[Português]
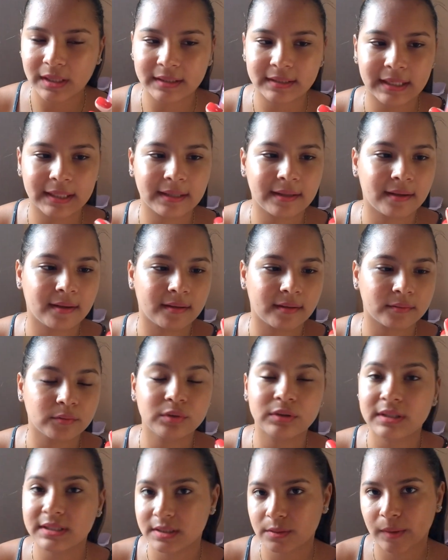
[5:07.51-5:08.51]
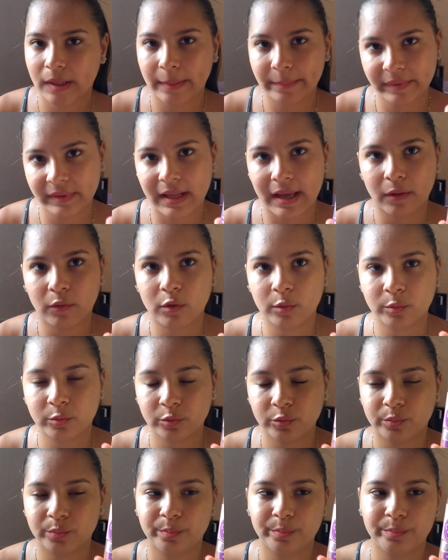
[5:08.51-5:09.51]
da nutrição capilar,
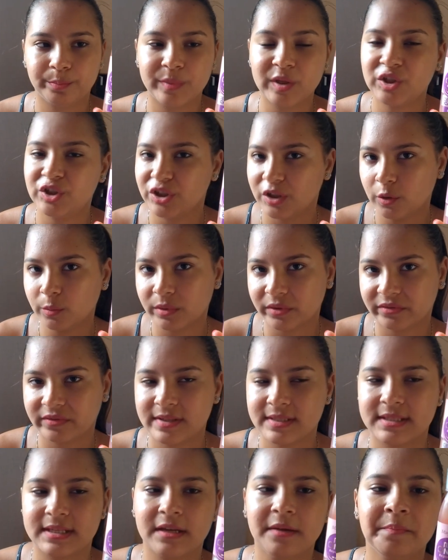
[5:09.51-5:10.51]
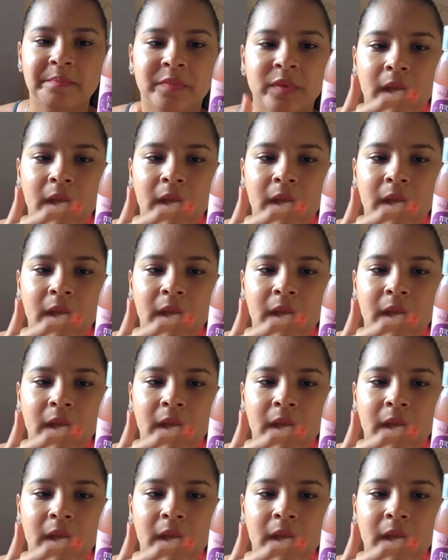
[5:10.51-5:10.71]
como pediram para fazer.